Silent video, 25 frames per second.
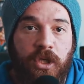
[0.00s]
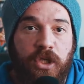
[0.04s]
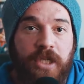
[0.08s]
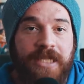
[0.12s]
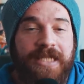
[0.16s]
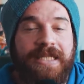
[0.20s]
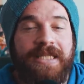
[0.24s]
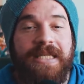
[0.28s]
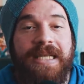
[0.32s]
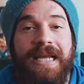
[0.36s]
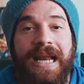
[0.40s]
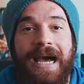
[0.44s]
cioè
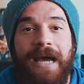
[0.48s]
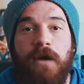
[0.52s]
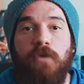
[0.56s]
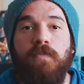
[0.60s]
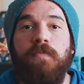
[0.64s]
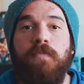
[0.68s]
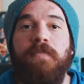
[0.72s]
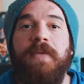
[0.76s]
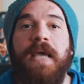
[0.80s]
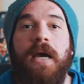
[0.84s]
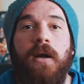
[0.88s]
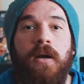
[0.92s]
stilare
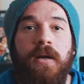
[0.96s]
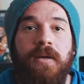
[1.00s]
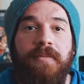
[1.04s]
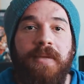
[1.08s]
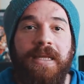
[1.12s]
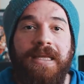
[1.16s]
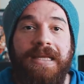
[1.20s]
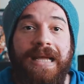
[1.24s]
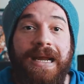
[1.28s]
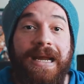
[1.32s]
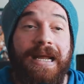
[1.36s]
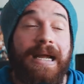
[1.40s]
un piano
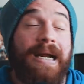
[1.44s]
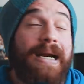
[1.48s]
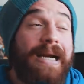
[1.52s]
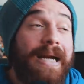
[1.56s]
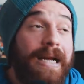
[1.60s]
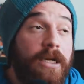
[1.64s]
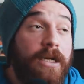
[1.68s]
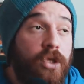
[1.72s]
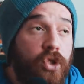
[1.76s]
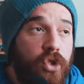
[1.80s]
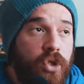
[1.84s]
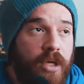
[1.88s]
alimentare
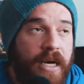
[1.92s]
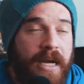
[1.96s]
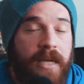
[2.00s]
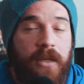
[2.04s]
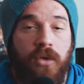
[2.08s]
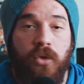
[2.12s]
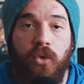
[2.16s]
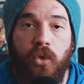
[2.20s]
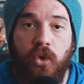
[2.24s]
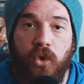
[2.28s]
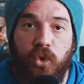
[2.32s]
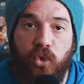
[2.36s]

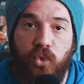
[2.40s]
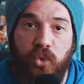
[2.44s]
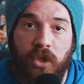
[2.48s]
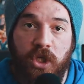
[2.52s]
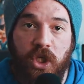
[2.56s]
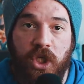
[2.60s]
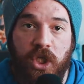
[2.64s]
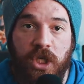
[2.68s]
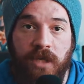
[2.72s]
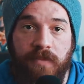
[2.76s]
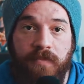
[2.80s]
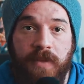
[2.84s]
ragionando sui
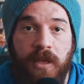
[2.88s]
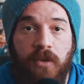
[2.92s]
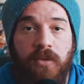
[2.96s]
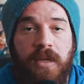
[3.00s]
cibi.